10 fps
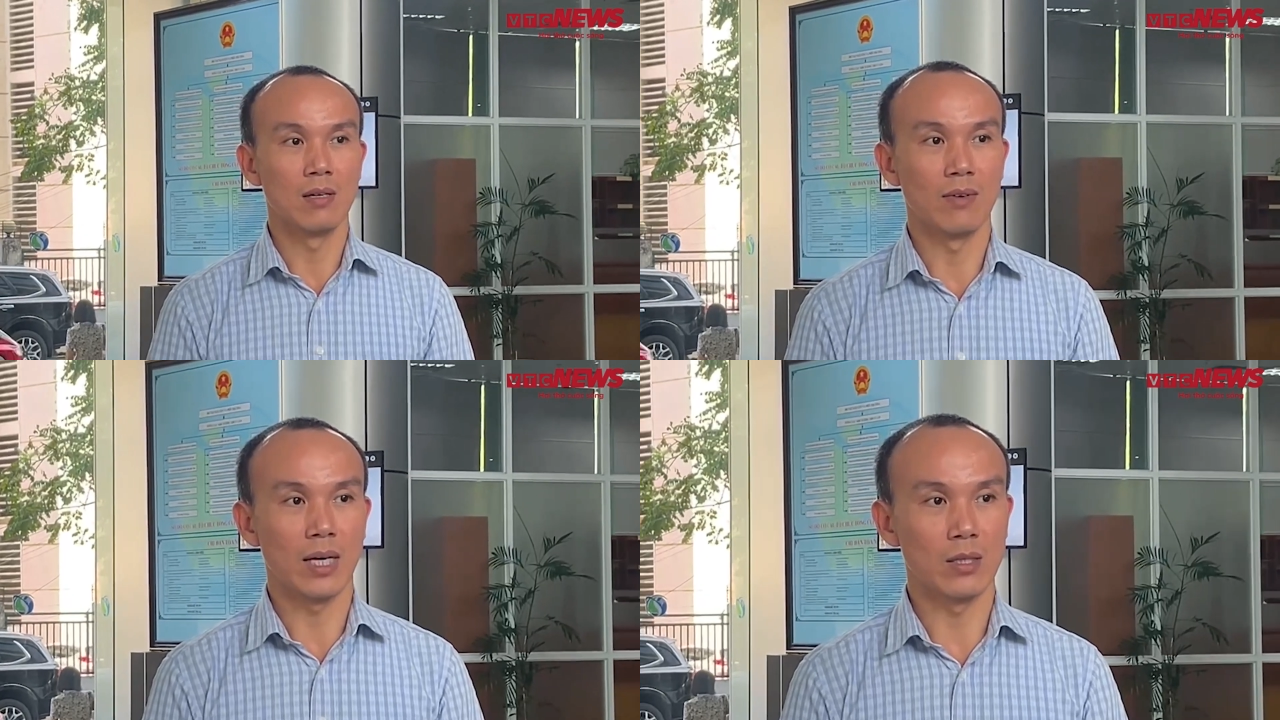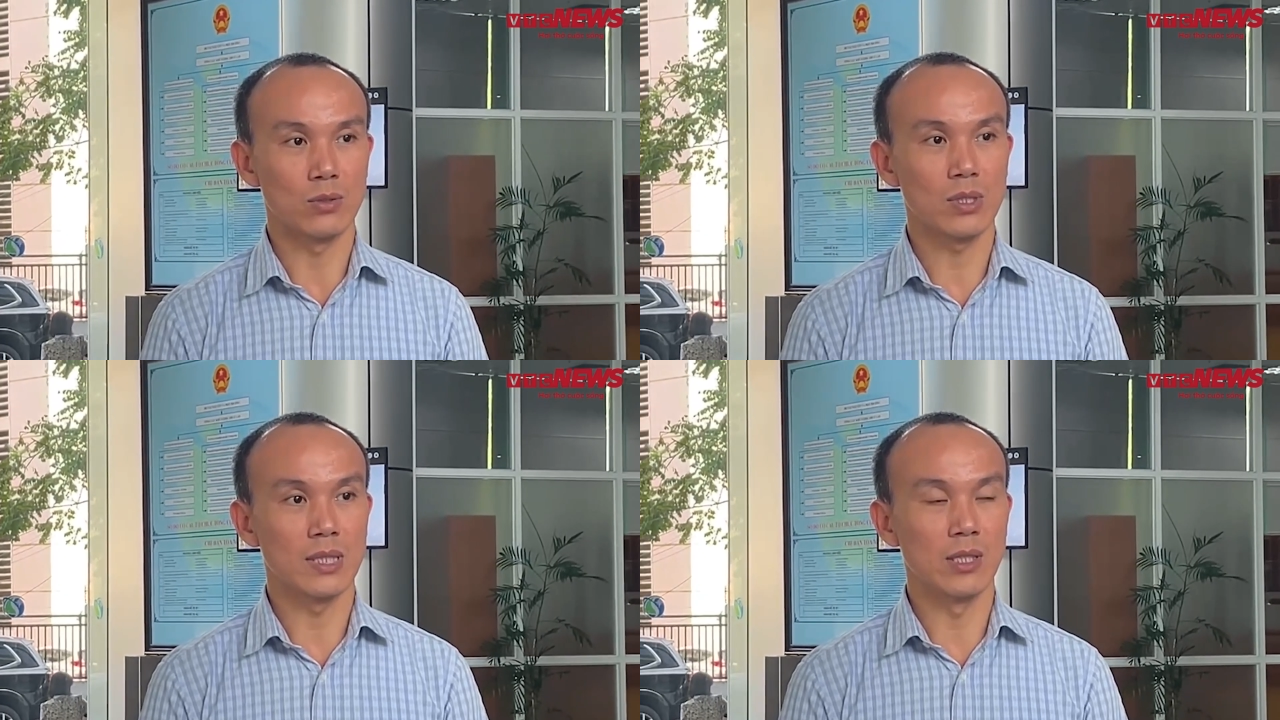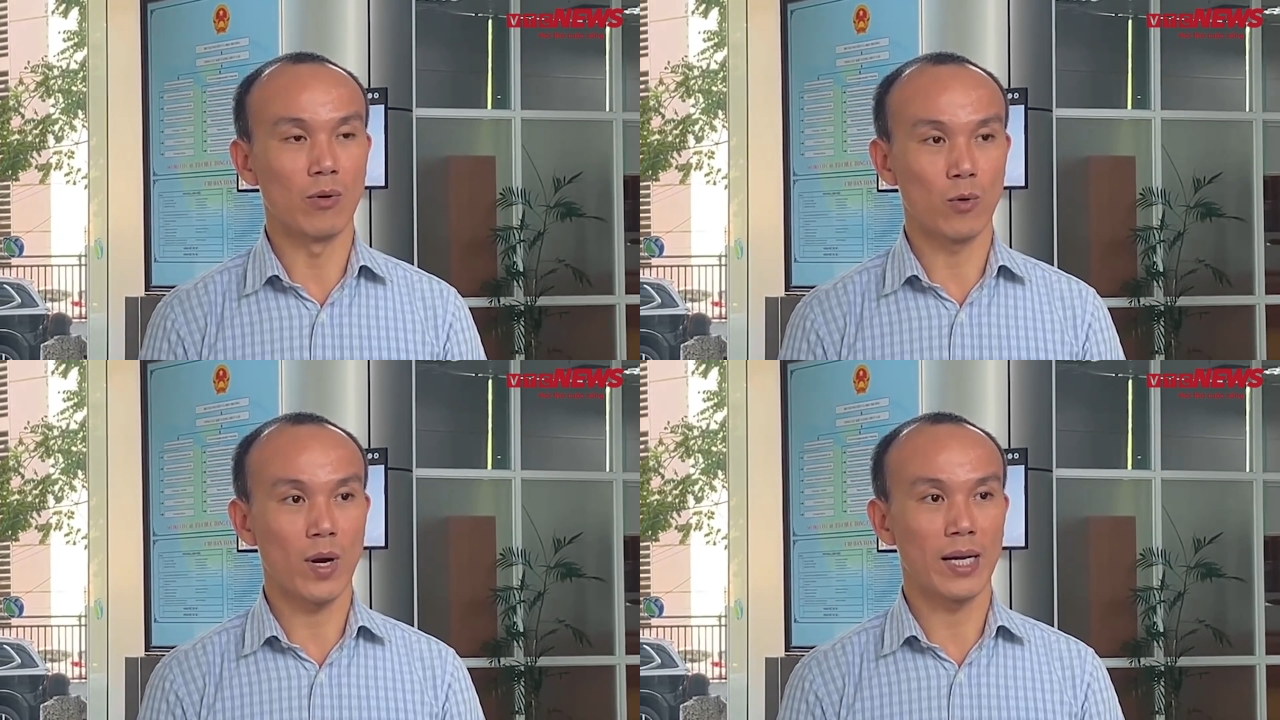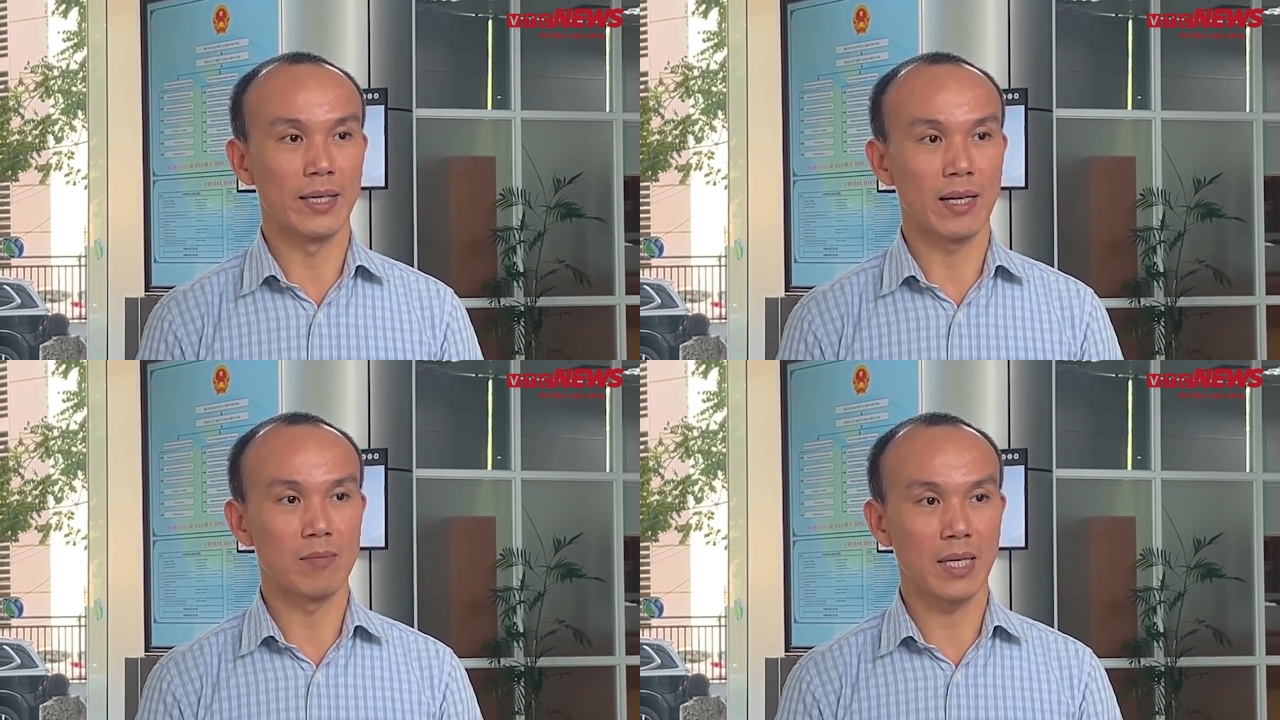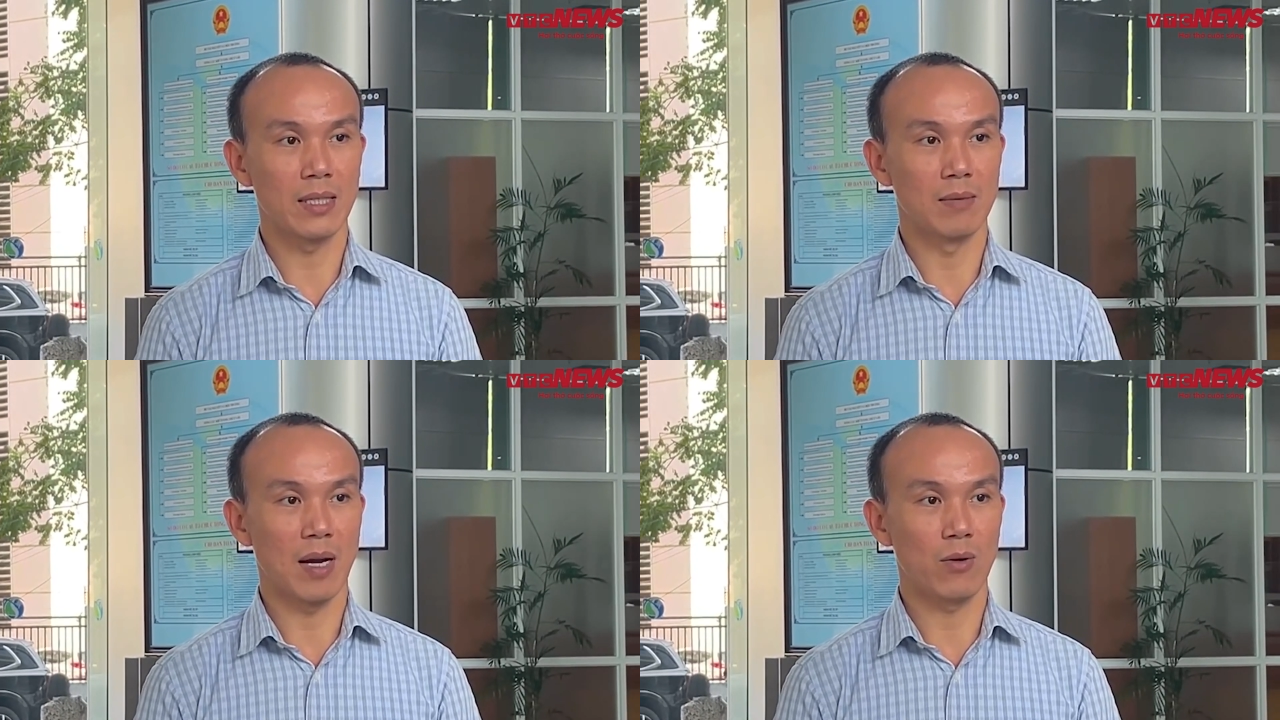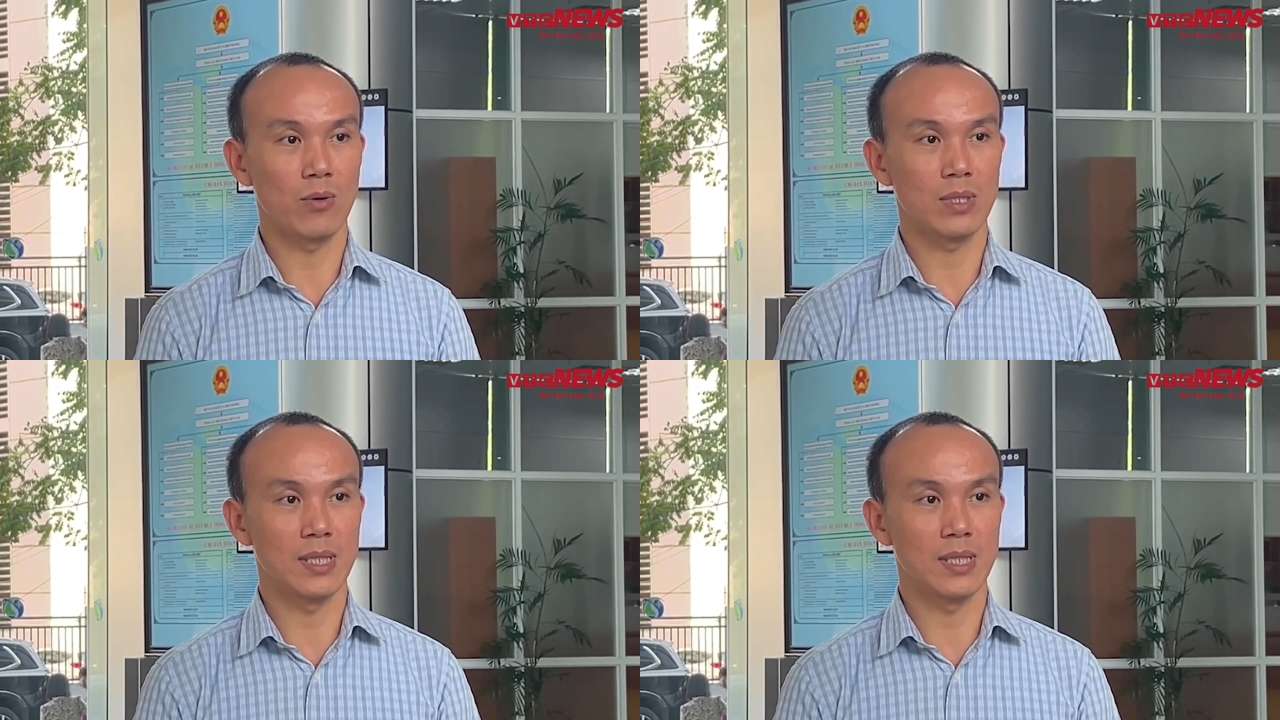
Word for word: Và suốt từ chiều hôm qua đến ngày hôm nay thì bão